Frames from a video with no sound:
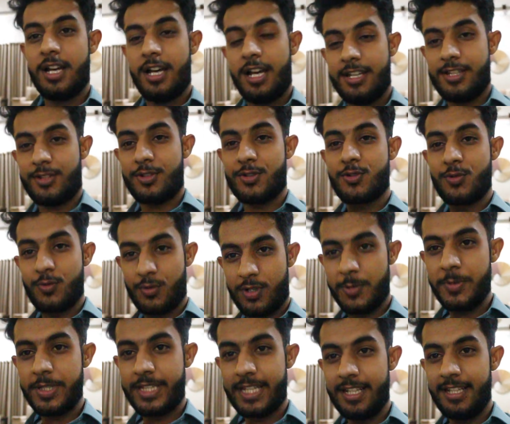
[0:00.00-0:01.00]
अच्छा तो
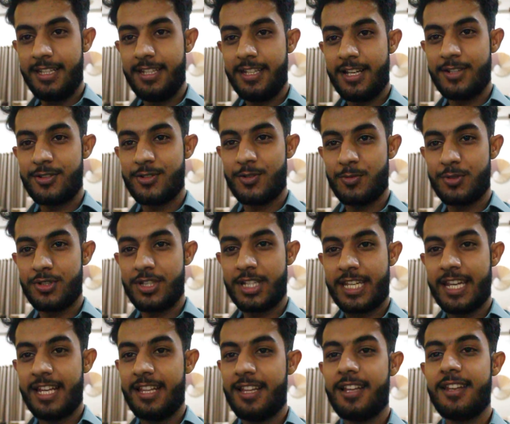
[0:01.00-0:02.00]
स्नूकर भी खेल लिया जो मुझे
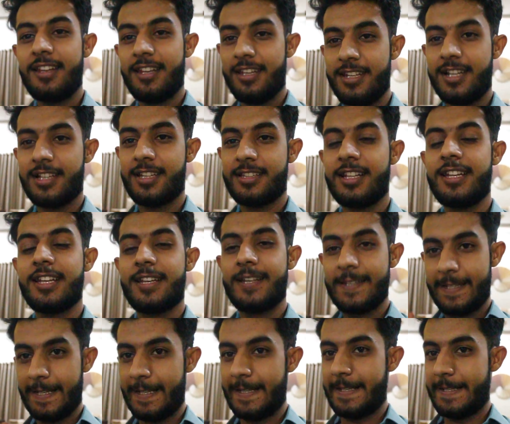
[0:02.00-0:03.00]
खेलना नहीं आता था लेकिन
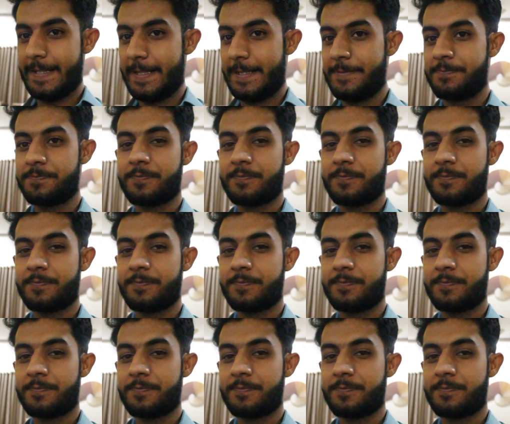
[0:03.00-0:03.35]
खेल लिया